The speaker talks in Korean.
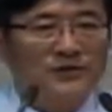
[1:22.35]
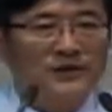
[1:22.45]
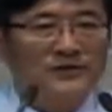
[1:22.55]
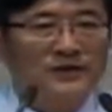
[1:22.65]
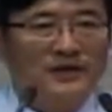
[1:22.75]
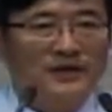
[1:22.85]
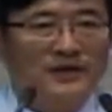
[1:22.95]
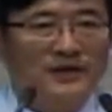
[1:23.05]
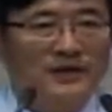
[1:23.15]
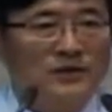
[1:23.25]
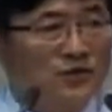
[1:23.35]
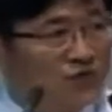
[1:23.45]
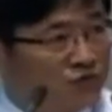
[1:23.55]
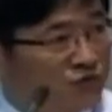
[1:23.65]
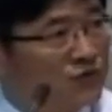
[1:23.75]
굉장히
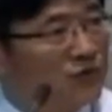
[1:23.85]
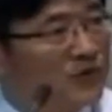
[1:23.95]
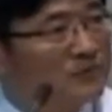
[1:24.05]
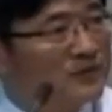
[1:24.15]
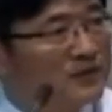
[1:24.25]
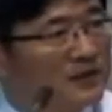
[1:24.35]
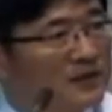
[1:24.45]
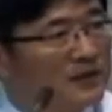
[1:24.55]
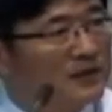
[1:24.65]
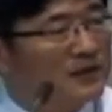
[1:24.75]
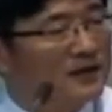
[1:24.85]
중요합니다.